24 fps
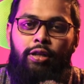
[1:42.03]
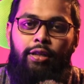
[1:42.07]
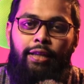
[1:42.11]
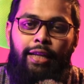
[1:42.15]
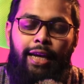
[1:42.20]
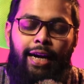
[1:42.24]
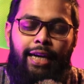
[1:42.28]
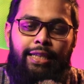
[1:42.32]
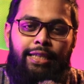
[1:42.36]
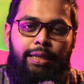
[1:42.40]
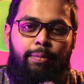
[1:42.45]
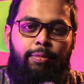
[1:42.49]

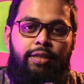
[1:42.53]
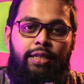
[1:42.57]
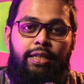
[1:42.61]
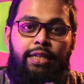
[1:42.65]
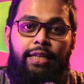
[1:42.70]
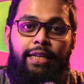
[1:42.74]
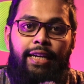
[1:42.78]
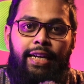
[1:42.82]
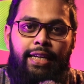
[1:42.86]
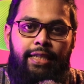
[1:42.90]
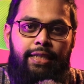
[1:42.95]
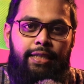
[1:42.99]
দেখা যাবে যে
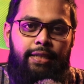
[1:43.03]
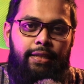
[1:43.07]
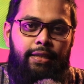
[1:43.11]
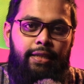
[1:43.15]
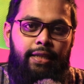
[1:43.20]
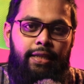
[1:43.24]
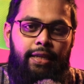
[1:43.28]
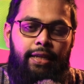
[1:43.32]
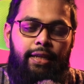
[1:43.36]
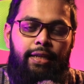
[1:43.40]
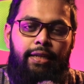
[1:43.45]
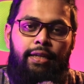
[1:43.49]
নেক্সট
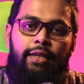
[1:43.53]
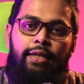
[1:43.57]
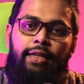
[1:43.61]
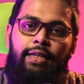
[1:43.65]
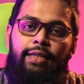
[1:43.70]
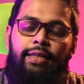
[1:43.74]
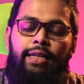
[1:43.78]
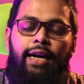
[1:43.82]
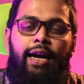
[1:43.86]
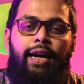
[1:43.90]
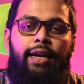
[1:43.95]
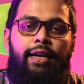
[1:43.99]
দিনে
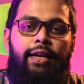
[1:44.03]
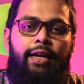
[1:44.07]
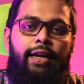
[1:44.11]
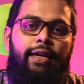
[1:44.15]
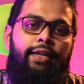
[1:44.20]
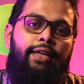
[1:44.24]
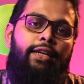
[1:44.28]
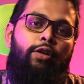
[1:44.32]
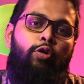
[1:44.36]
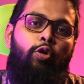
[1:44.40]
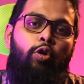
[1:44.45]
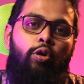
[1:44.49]
তার
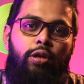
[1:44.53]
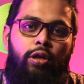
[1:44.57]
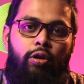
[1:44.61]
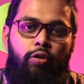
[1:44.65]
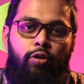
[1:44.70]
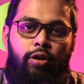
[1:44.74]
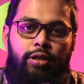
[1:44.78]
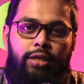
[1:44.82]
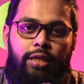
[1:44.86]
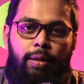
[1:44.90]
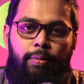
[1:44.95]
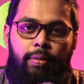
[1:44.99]
একটি ক্ষতি
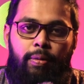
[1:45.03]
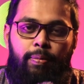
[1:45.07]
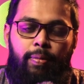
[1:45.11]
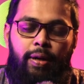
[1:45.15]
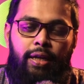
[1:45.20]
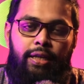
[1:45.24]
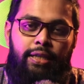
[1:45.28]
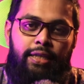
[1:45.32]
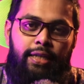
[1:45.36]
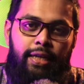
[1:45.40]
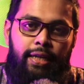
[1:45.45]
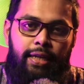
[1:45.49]
হয়ে যাবে বা
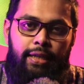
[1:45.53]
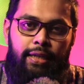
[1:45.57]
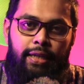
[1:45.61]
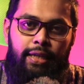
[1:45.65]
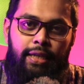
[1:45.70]
সে